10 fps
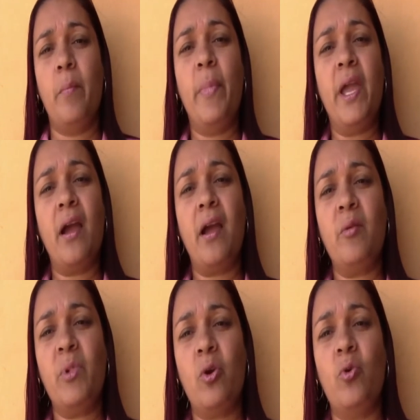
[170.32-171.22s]
vengan a
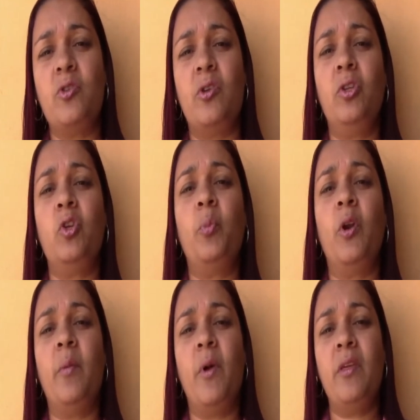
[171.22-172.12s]
inmiscuirse en nuestros
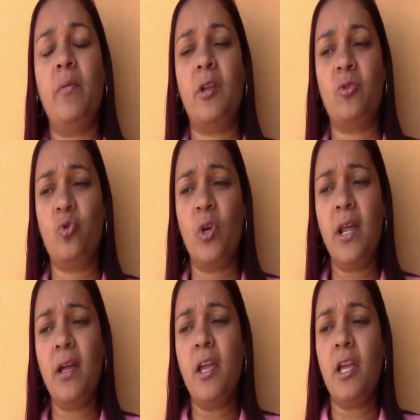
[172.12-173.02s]
problemas de
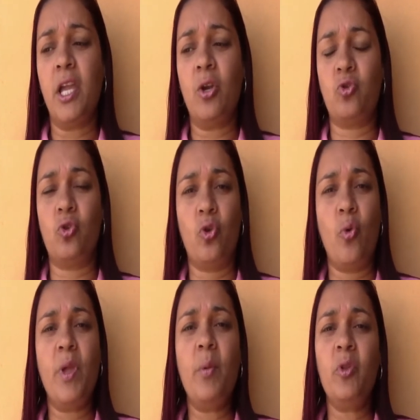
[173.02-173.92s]
Venezuela, que
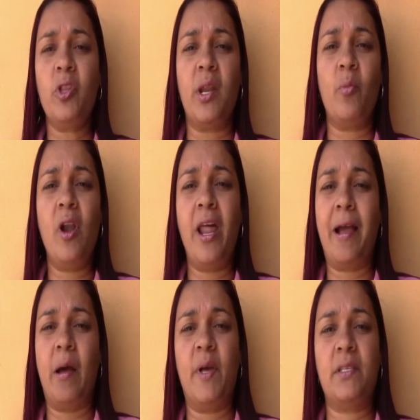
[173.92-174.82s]
nosotros mismos tenemos
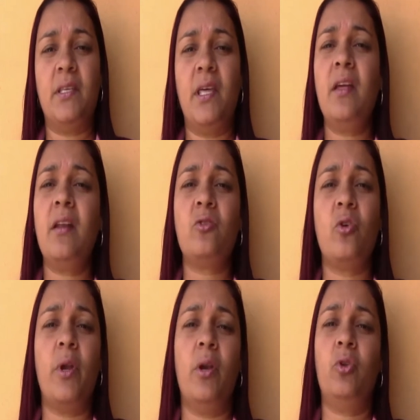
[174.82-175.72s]
la capacidad de
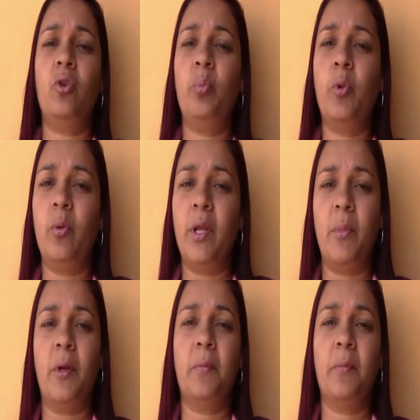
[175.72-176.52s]
resolver nuestros problemas.